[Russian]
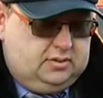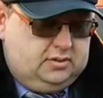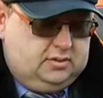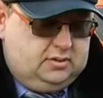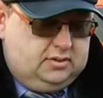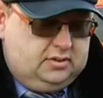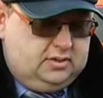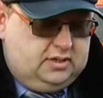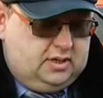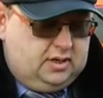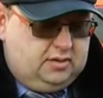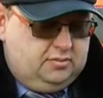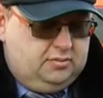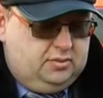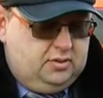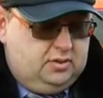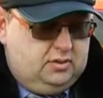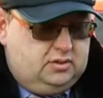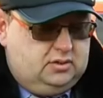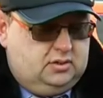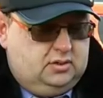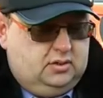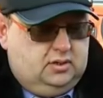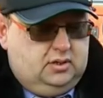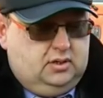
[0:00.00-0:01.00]
э,
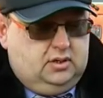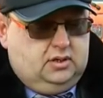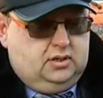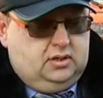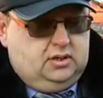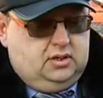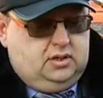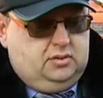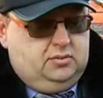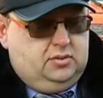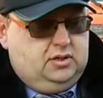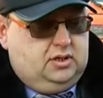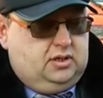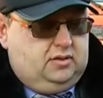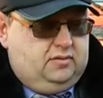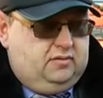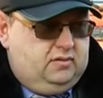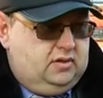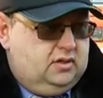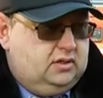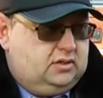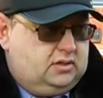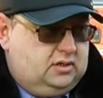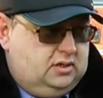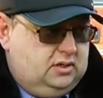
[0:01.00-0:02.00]
дробить именно
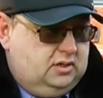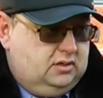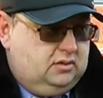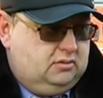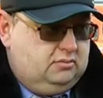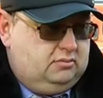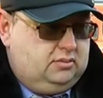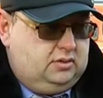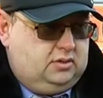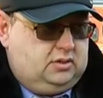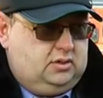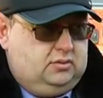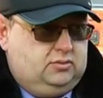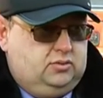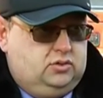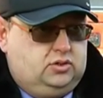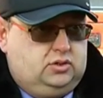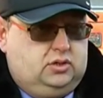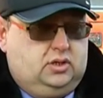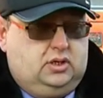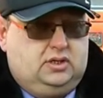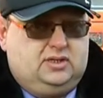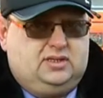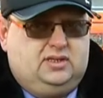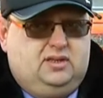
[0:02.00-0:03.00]
ветки, потому
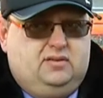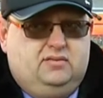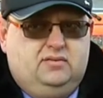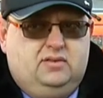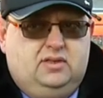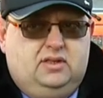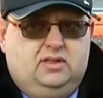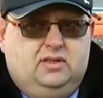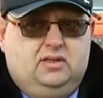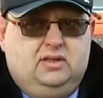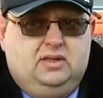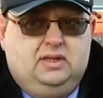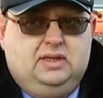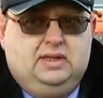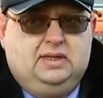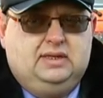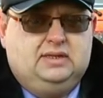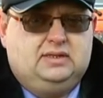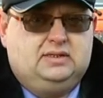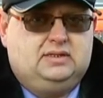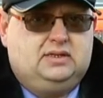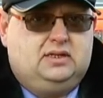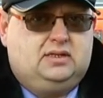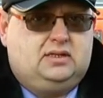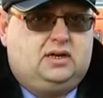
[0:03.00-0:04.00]
что основные
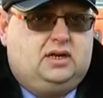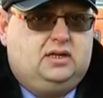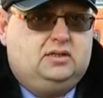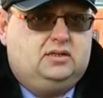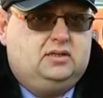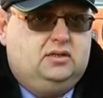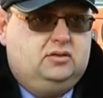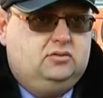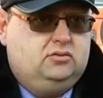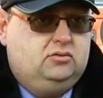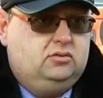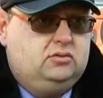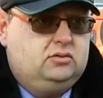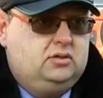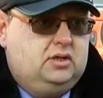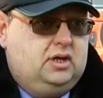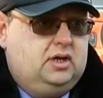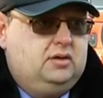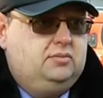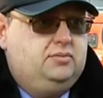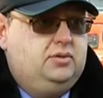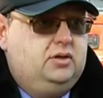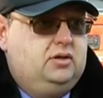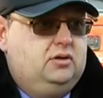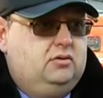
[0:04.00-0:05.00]
затраты идут
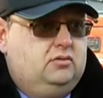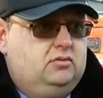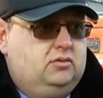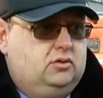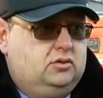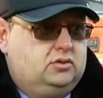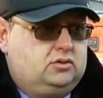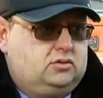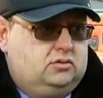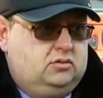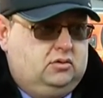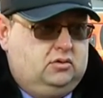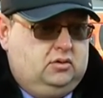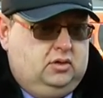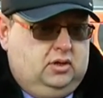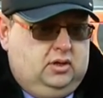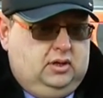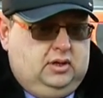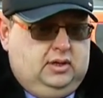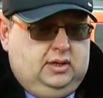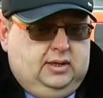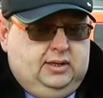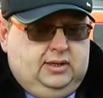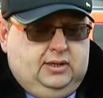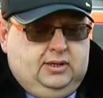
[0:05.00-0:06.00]
на перевозку.
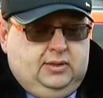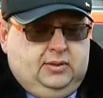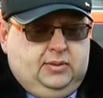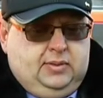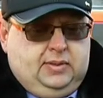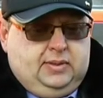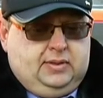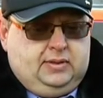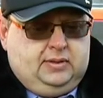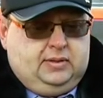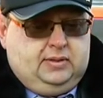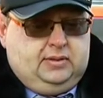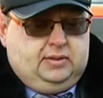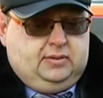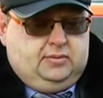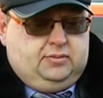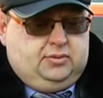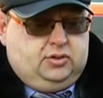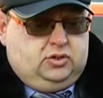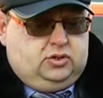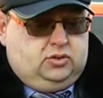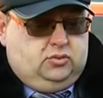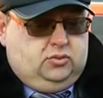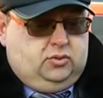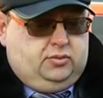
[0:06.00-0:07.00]
Э,
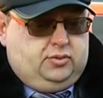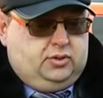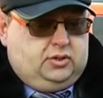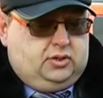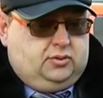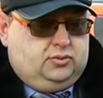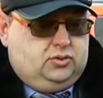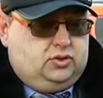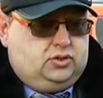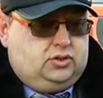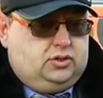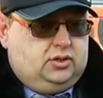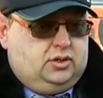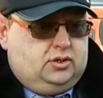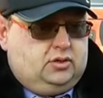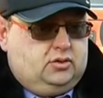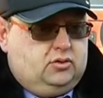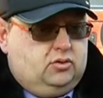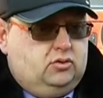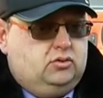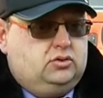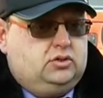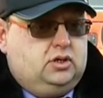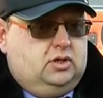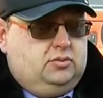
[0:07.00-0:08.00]
почему? Потому что
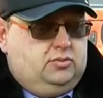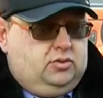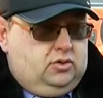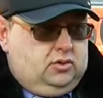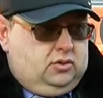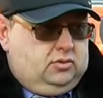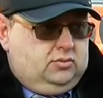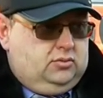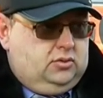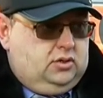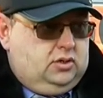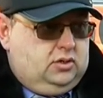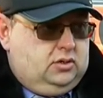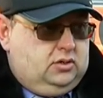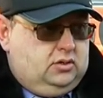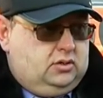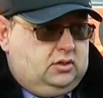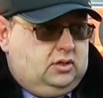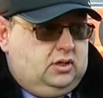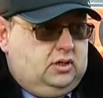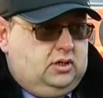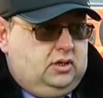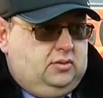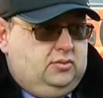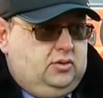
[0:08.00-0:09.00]
груз объемный.
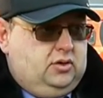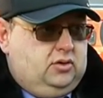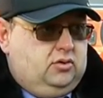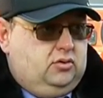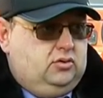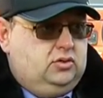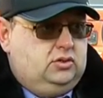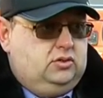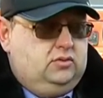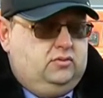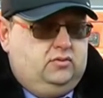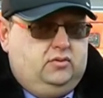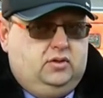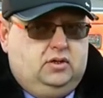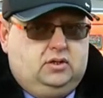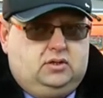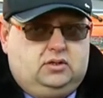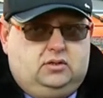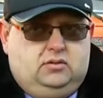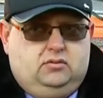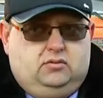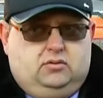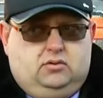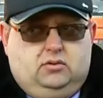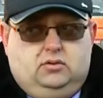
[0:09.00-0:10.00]
Когда мы грузим
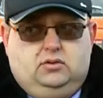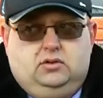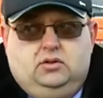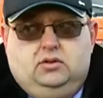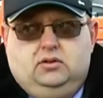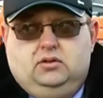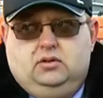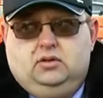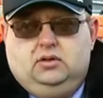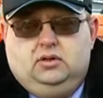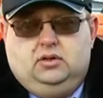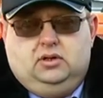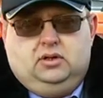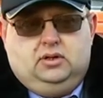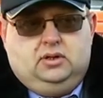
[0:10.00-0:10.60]
ветки, вроде